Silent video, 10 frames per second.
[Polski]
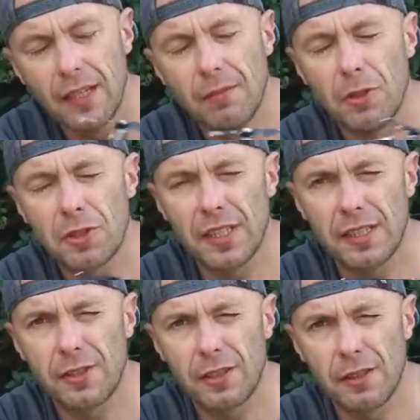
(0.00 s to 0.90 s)
można
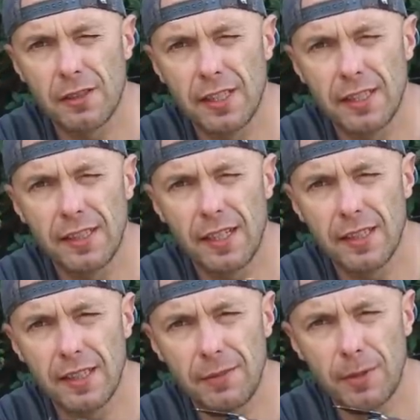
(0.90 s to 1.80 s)
ściągnąć sobie
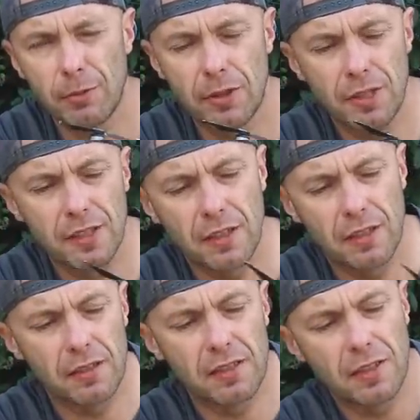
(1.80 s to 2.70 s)
dane i podłączyć
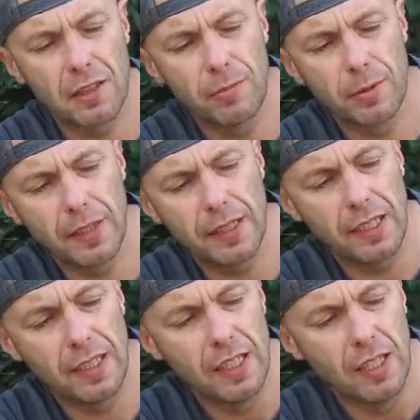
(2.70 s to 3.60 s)
go do
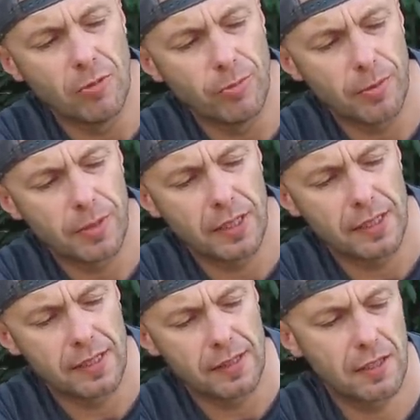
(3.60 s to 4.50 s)
komputera
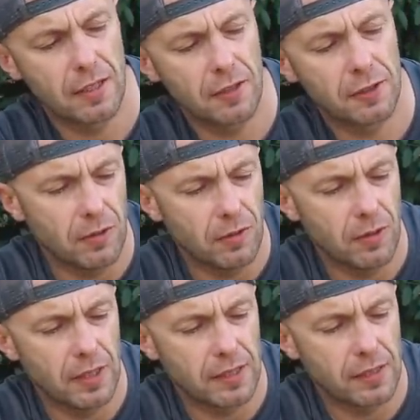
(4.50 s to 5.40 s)
poprzez slot
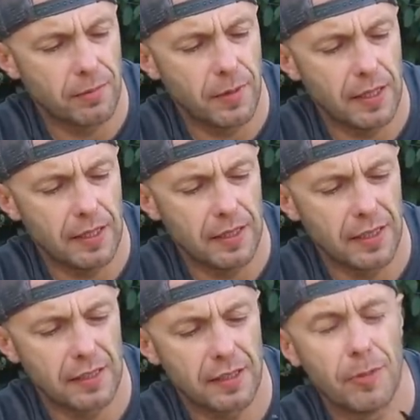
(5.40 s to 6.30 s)
USB
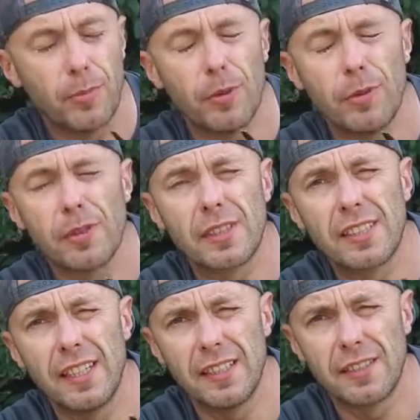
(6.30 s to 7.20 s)
typu
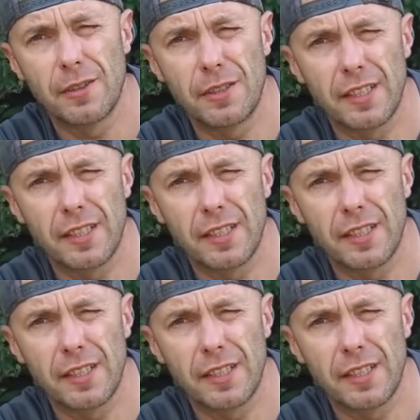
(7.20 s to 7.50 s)
C, co